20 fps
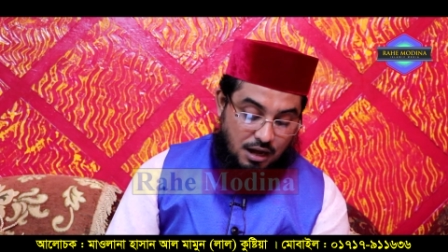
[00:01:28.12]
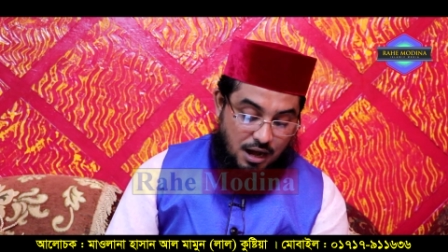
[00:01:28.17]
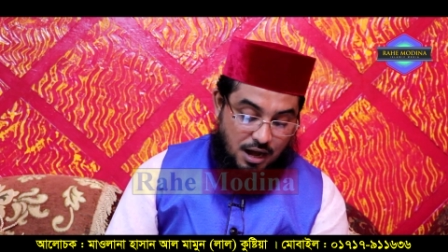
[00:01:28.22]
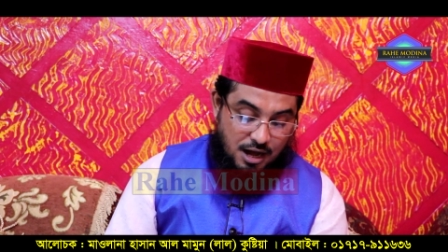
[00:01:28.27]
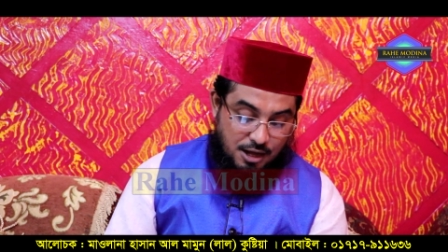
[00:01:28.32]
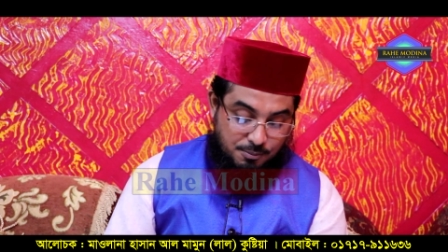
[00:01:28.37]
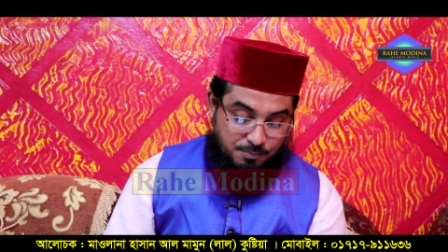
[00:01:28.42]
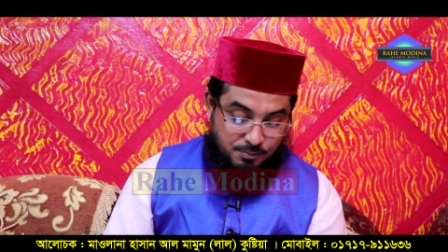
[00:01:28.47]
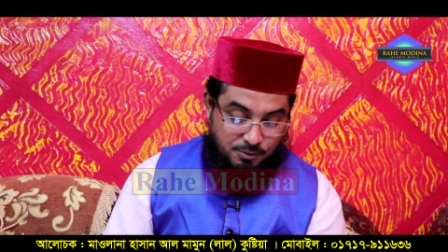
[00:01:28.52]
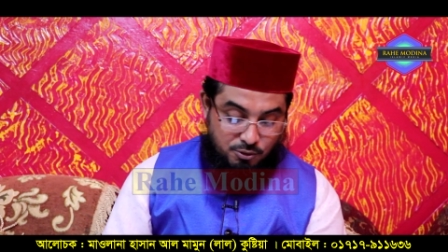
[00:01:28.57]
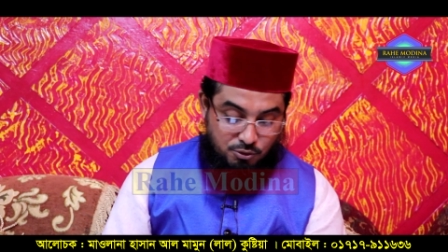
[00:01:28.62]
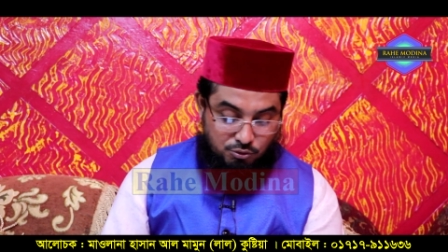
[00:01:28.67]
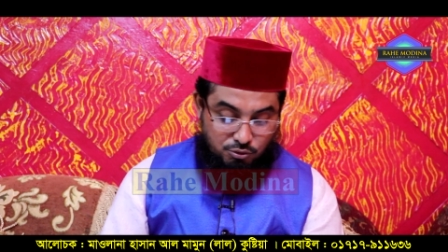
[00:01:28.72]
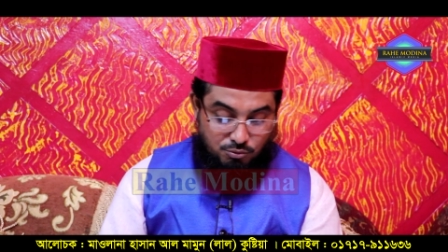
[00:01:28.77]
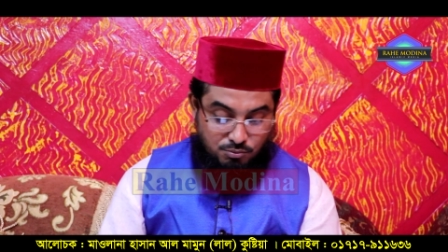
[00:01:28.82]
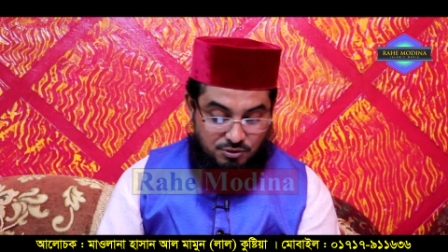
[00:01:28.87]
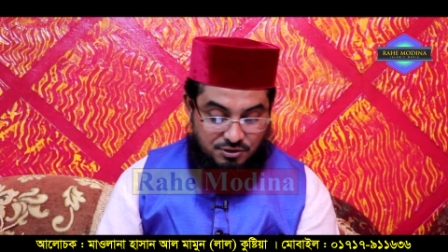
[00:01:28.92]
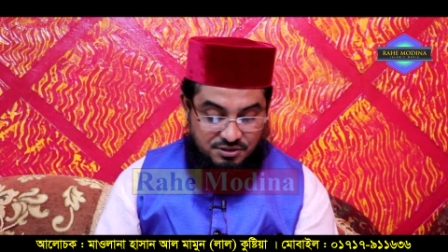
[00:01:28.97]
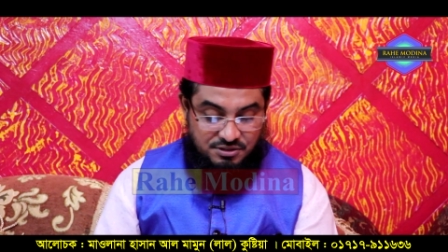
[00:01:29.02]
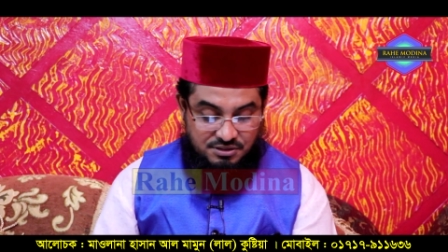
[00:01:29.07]
আর
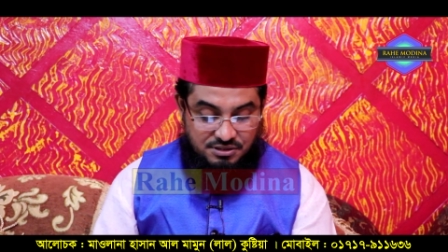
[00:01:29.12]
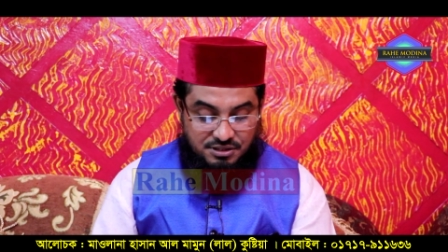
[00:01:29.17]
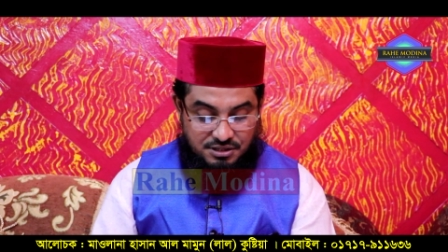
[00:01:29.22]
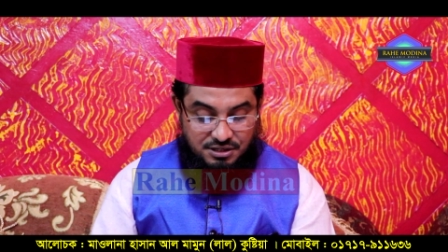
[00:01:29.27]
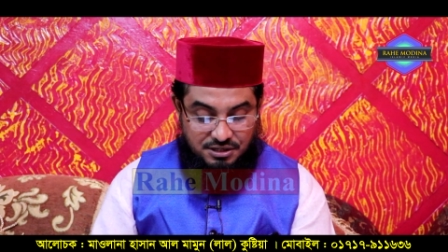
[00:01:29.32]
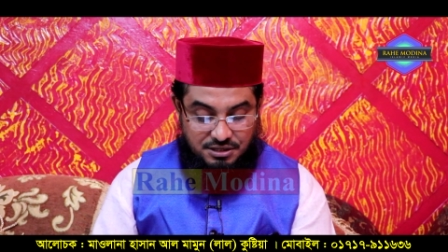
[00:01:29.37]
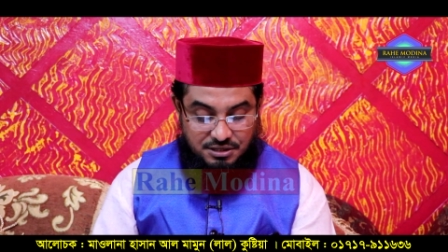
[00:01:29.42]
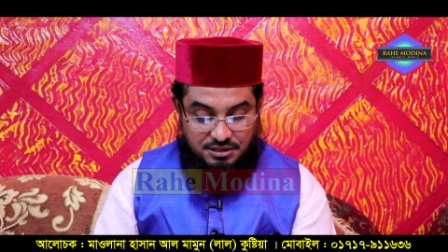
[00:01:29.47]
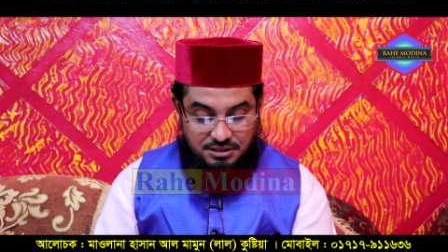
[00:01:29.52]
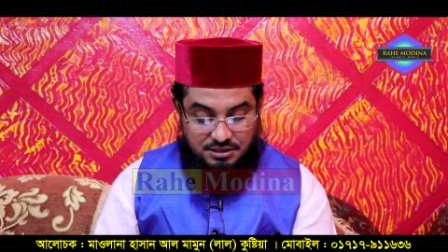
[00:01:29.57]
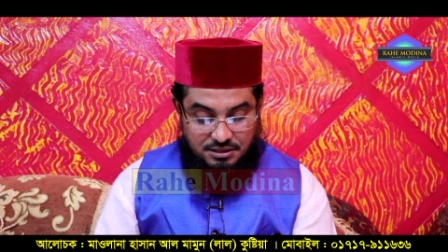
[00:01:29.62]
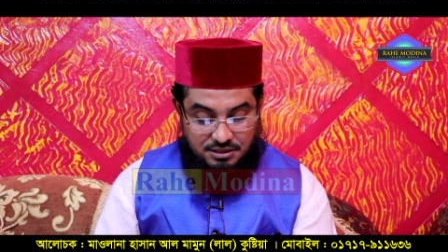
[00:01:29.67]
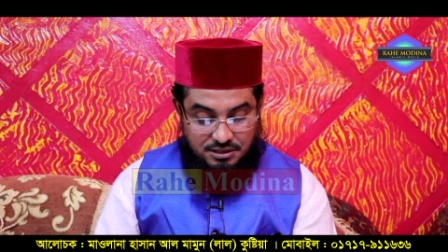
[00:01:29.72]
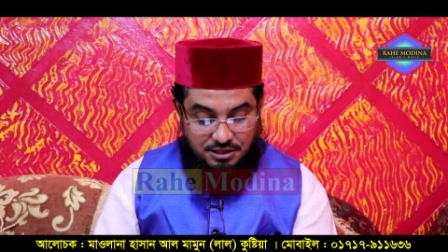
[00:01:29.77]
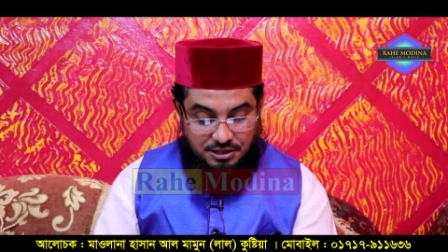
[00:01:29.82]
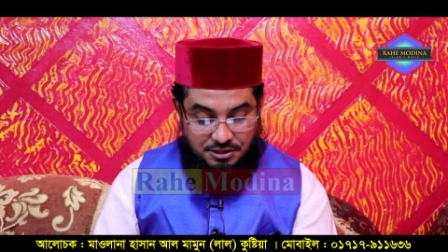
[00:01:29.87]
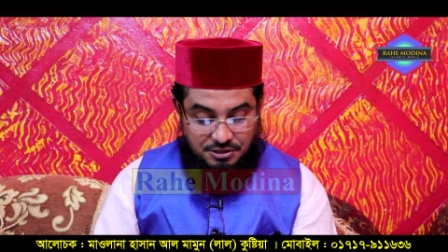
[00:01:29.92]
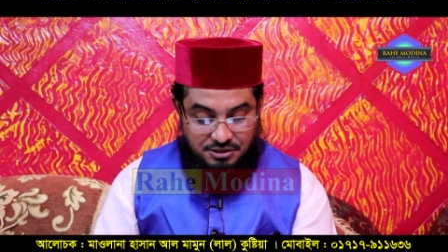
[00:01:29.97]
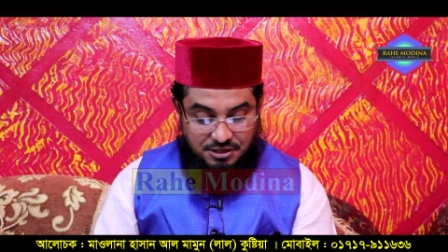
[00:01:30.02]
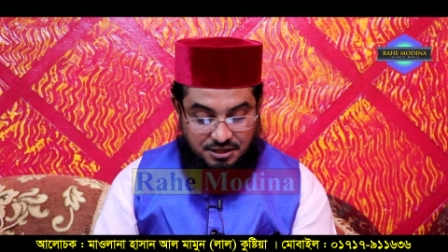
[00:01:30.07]
প্রিয়তম স্ত্রী
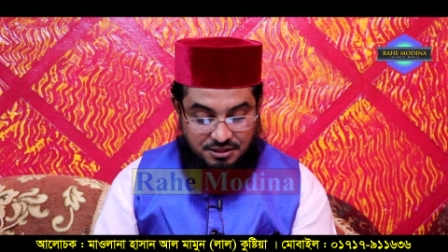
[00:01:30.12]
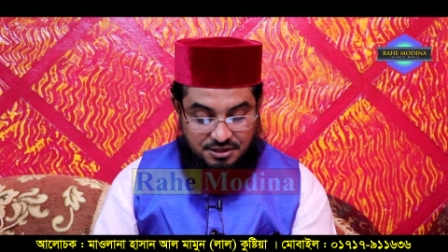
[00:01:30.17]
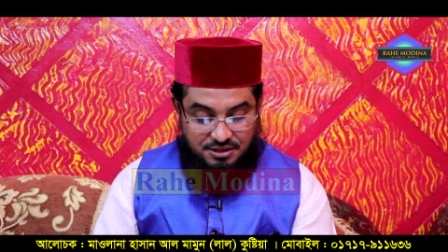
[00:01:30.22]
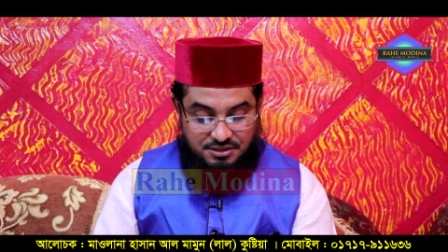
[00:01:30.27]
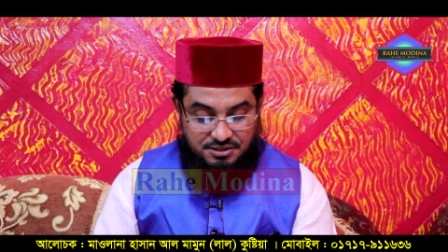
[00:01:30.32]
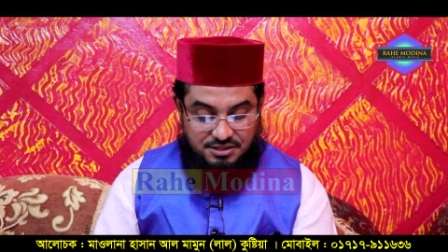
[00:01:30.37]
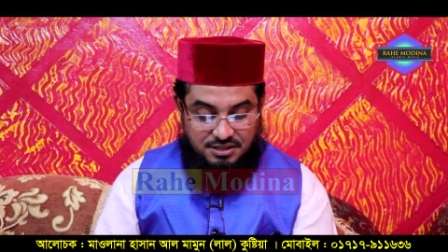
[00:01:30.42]
যাদের